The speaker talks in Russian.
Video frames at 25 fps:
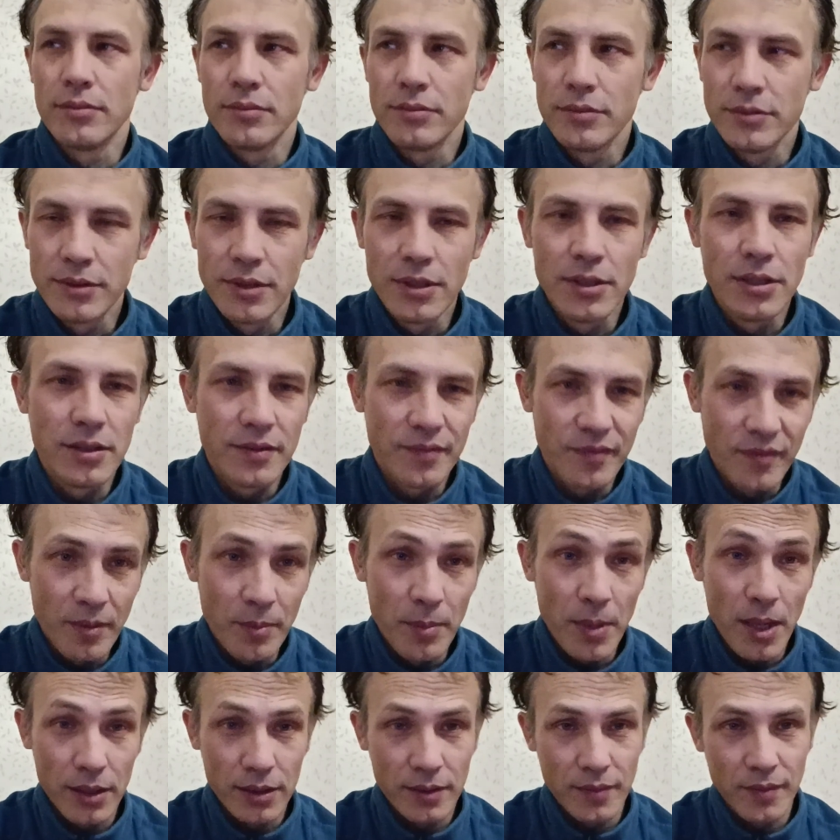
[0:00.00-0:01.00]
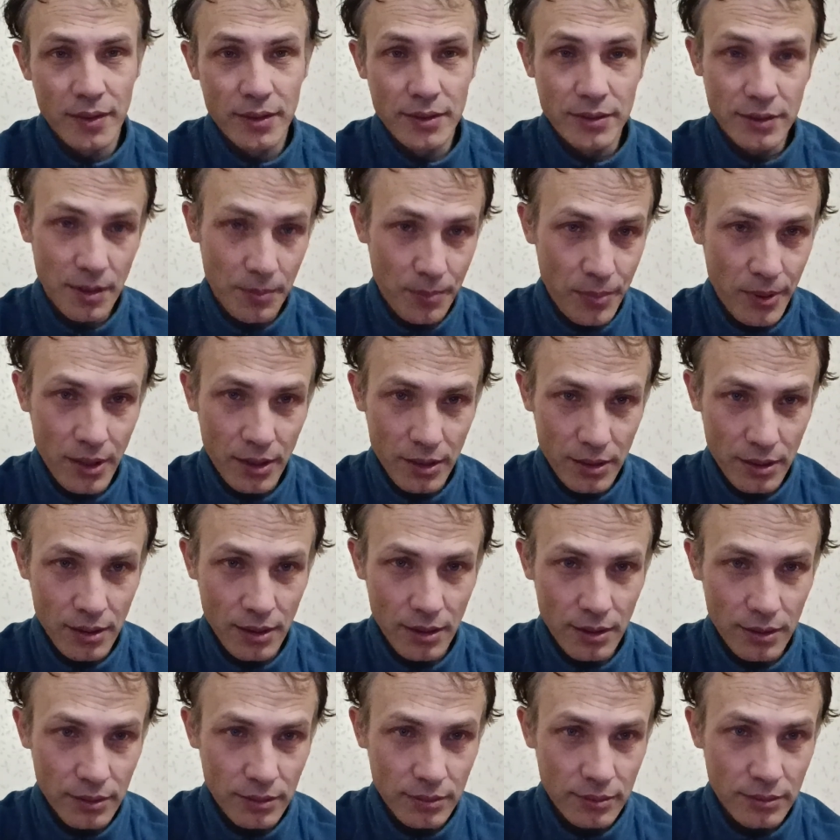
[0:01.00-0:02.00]
«Зенит» выматывает
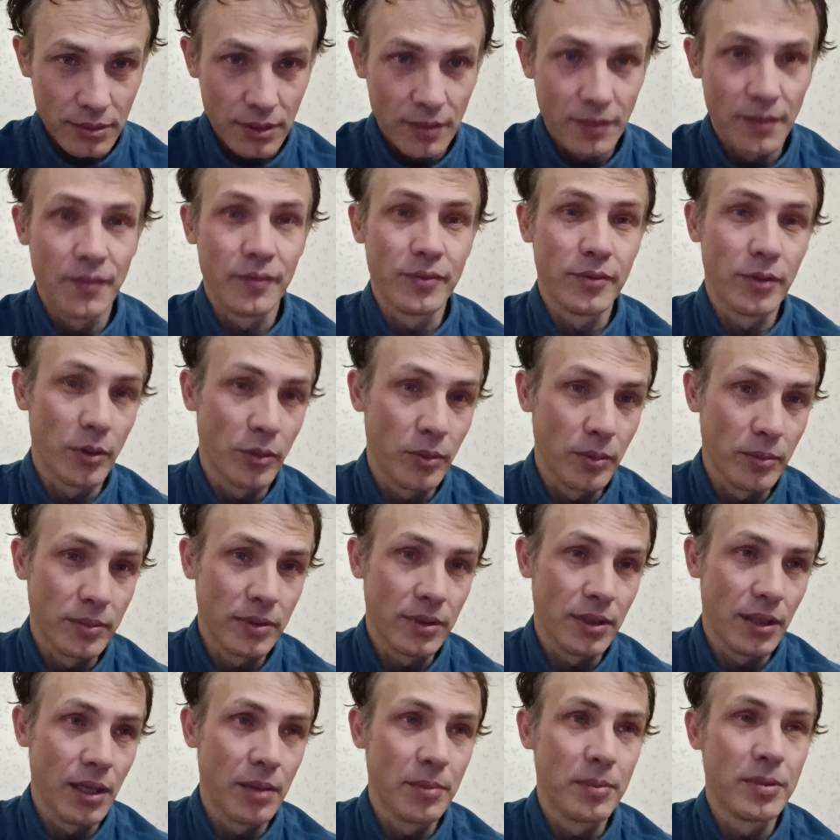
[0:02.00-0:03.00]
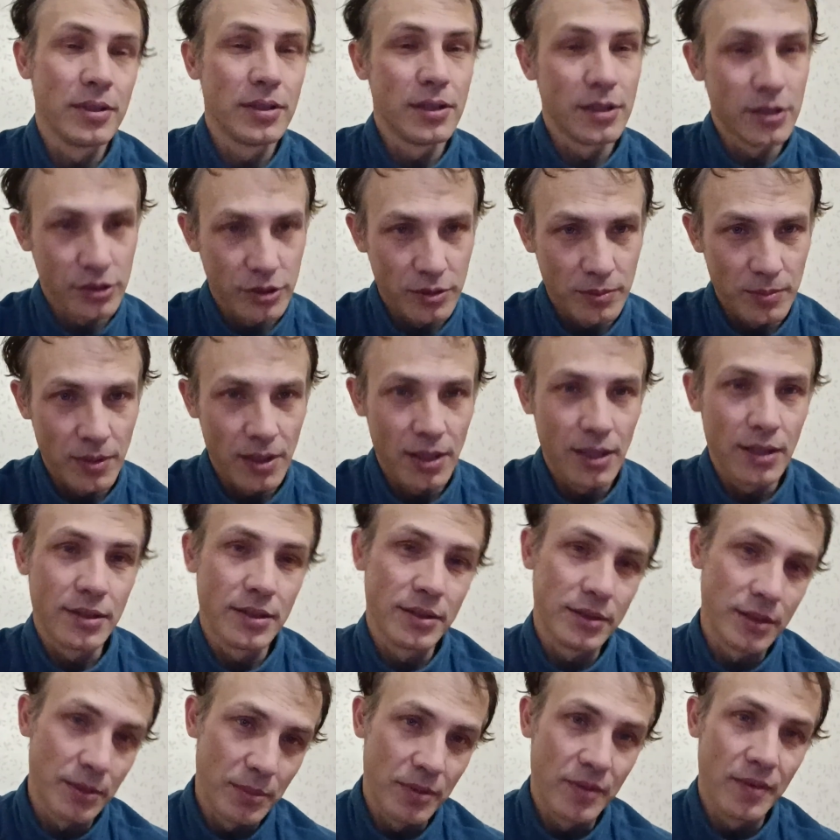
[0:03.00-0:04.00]
соперника, а во втором тайме дожимает,
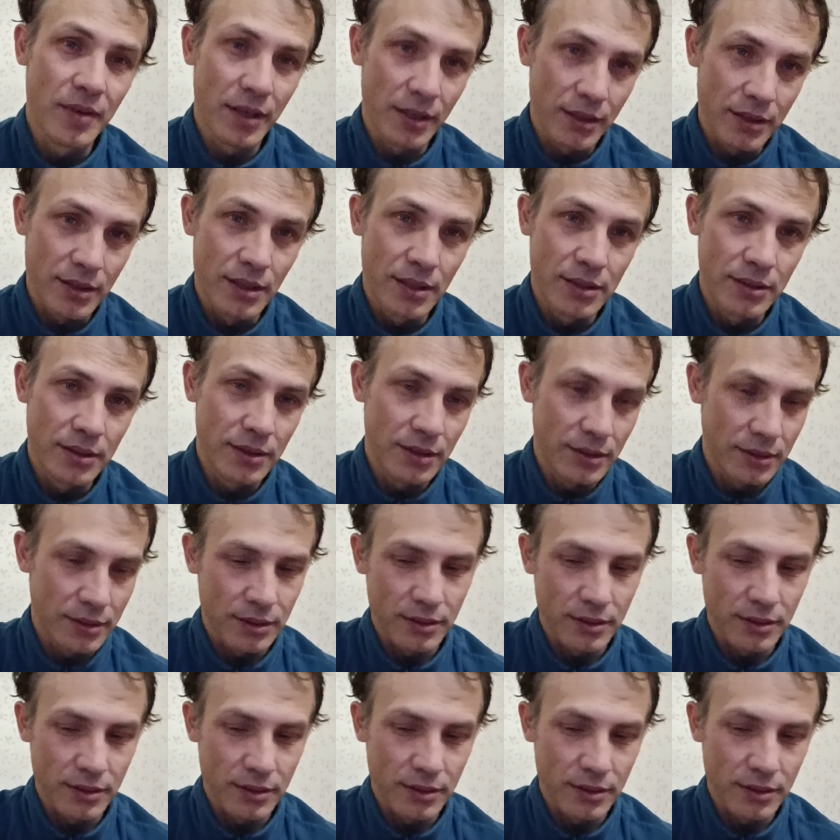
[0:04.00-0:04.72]
забивает голы.